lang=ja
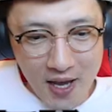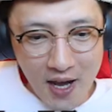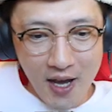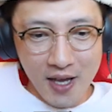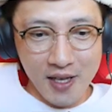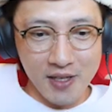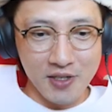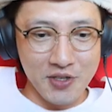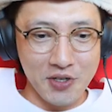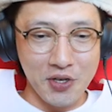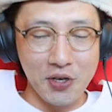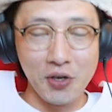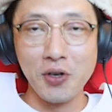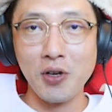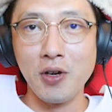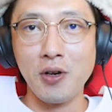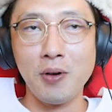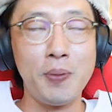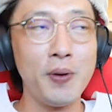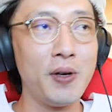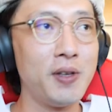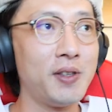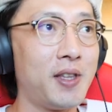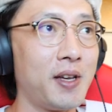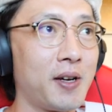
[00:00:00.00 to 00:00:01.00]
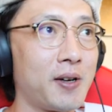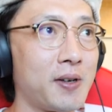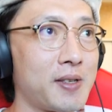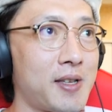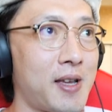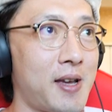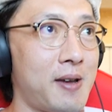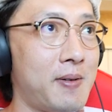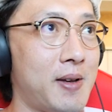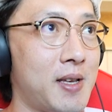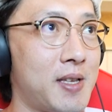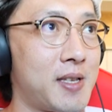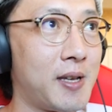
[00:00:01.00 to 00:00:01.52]
合十分でご
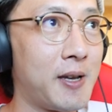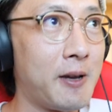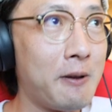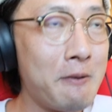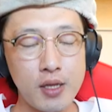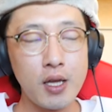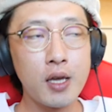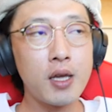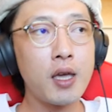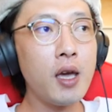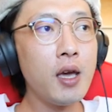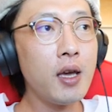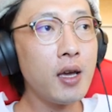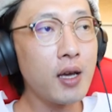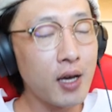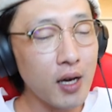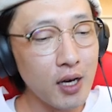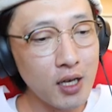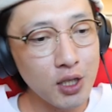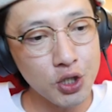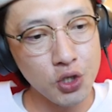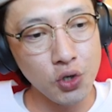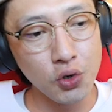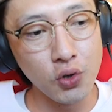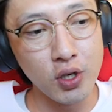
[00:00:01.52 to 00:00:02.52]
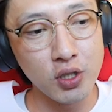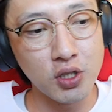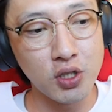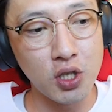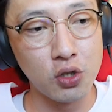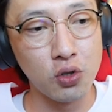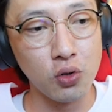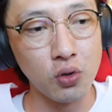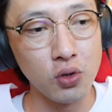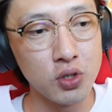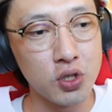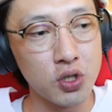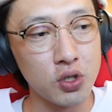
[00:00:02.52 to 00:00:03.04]
ざいます。で限界超越って
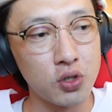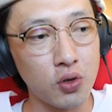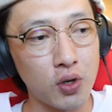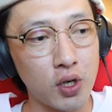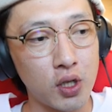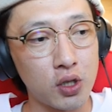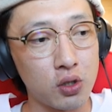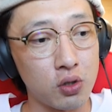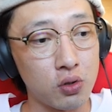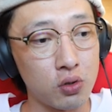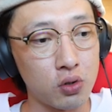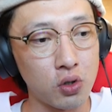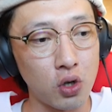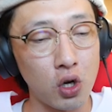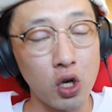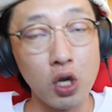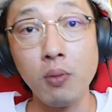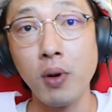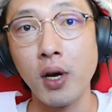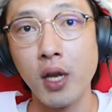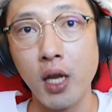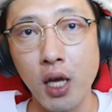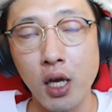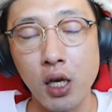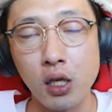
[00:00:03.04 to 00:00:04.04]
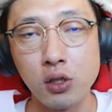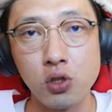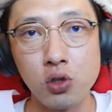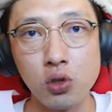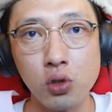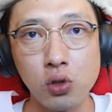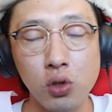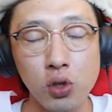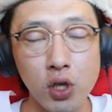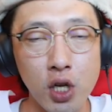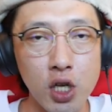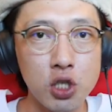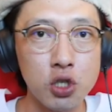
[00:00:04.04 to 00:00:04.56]
どうするのかっていうと、今ねずっ
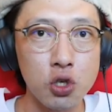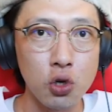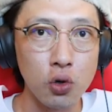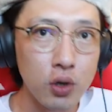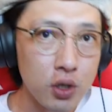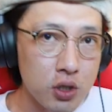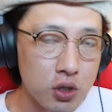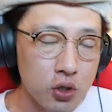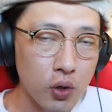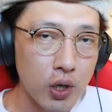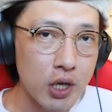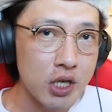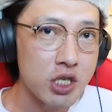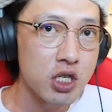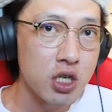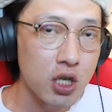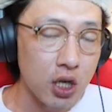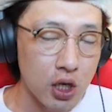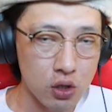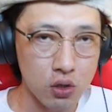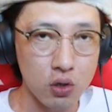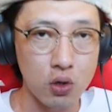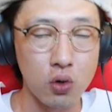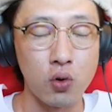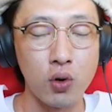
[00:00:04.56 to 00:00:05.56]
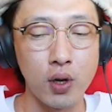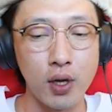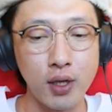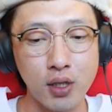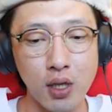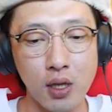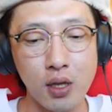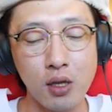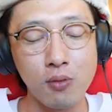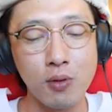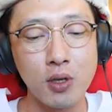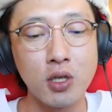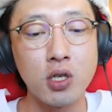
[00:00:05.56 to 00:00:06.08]
とね超越とか進化とかご覧い
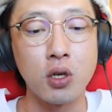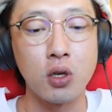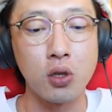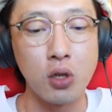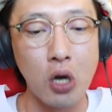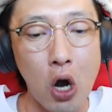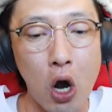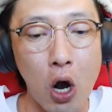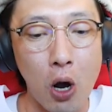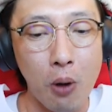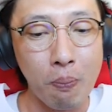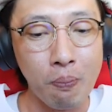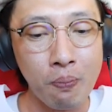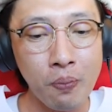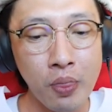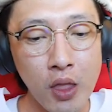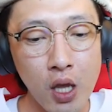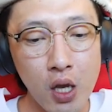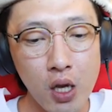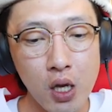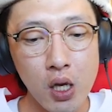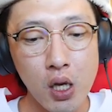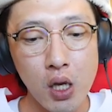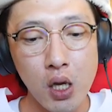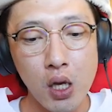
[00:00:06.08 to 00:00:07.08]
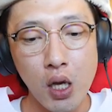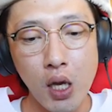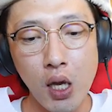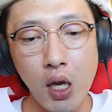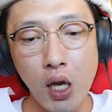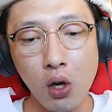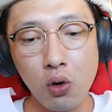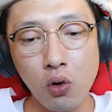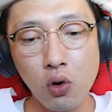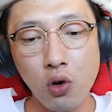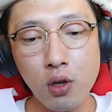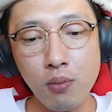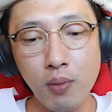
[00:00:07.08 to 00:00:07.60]
ただきましたけど、
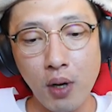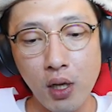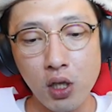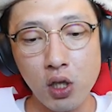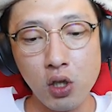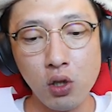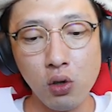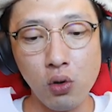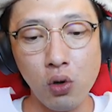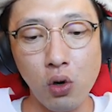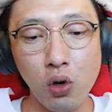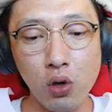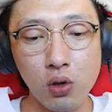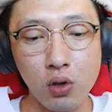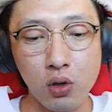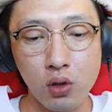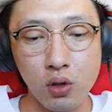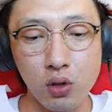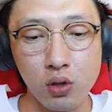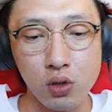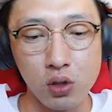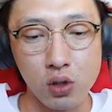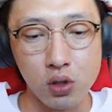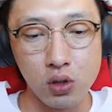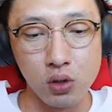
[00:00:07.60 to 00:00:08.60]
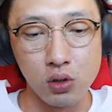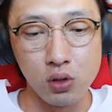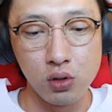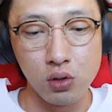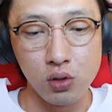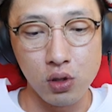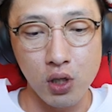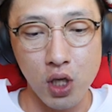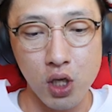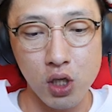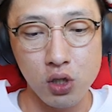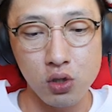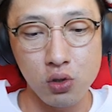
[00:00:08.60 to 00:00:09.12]
えー、この今ニドホックくん
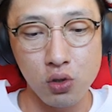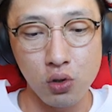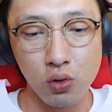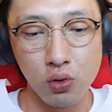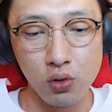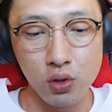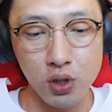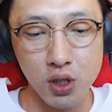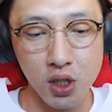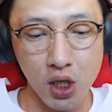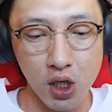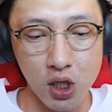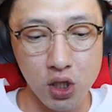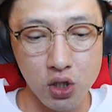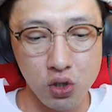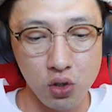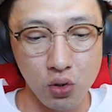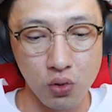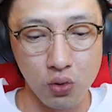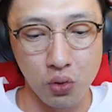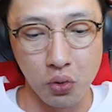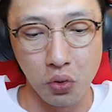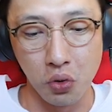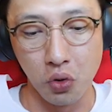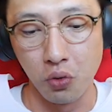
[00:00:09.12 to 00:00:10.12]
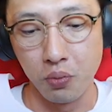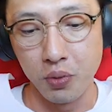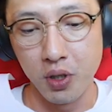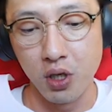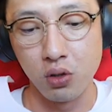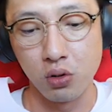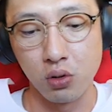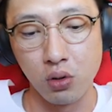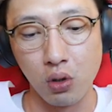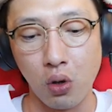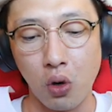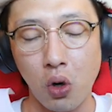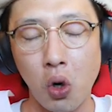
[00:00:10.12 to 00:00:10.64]
のね詳細情報を見
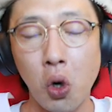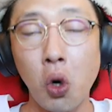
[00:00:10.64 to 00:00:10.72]
ると、